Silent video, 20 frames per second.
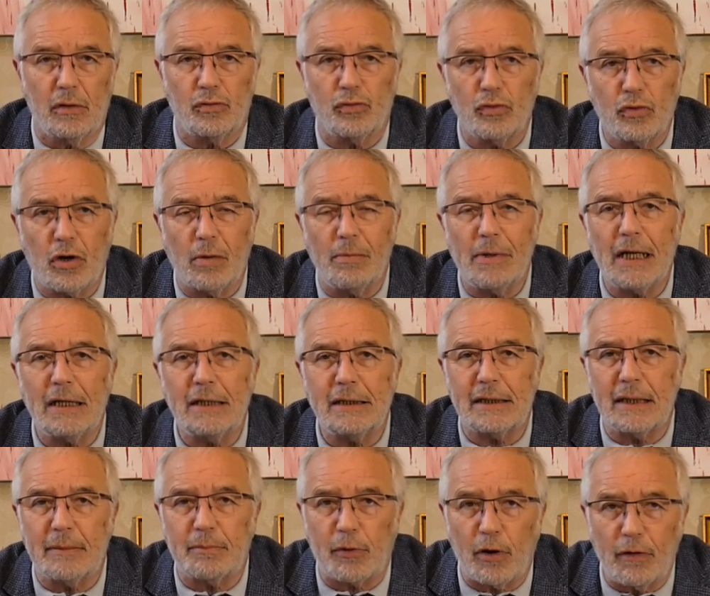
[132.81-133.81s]
tout comme la liste
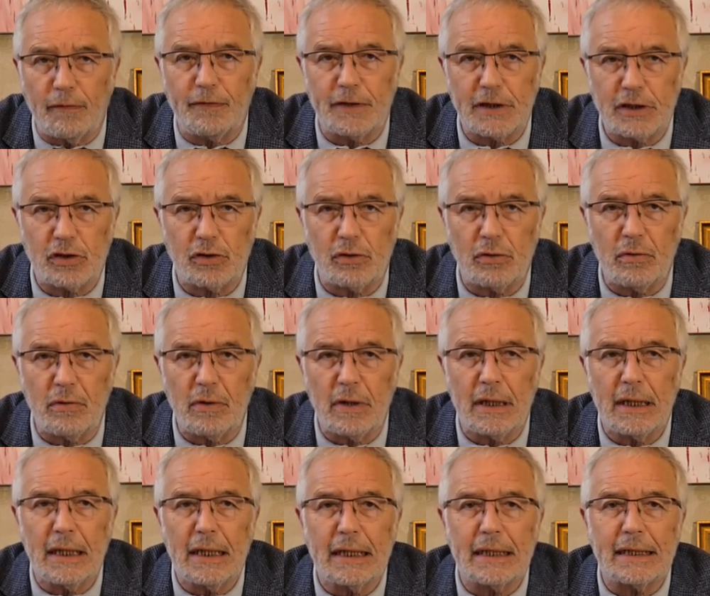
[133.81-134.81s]
des professions
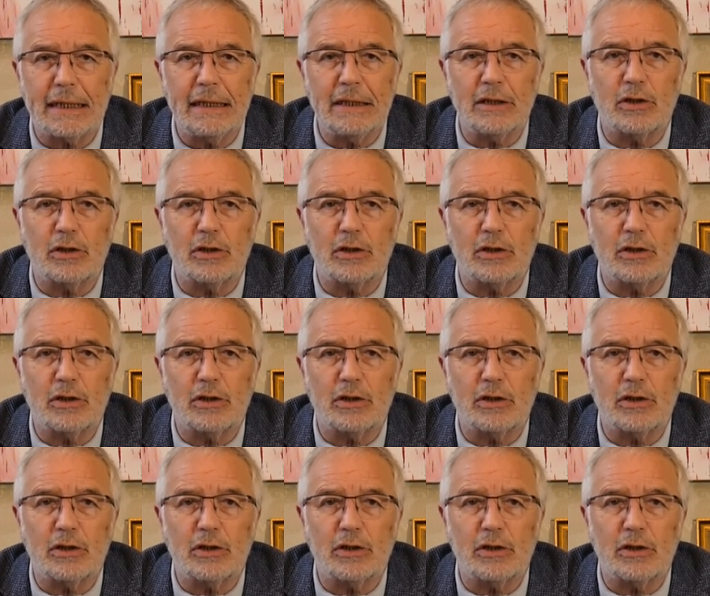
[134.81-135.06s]
qui